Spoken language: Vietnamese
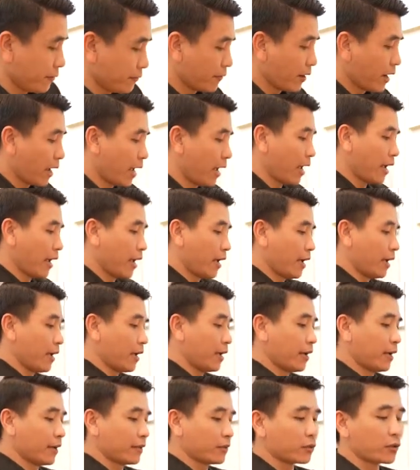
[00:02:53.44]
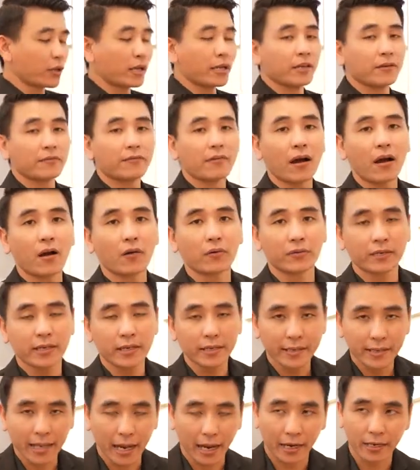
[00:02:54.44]
Và tùy vào
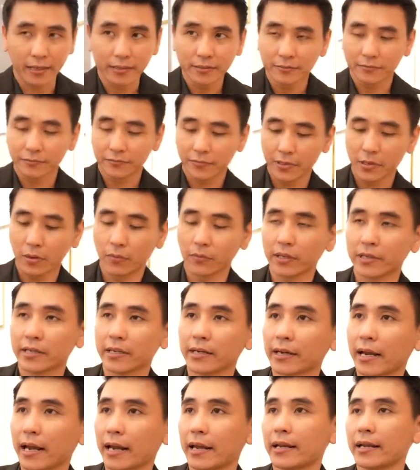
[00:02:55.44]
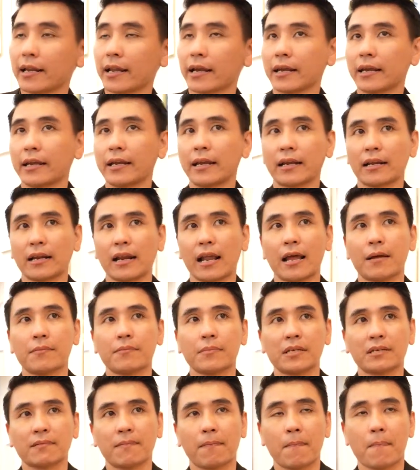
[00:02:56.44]
chiếc nhẫn, ví dụ như chiếc này là Kỳ Lân
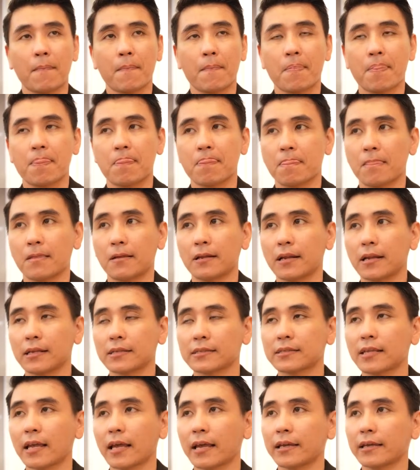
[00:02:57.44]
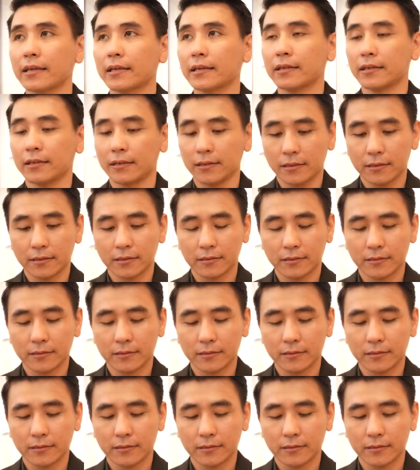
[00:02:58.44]
làm là size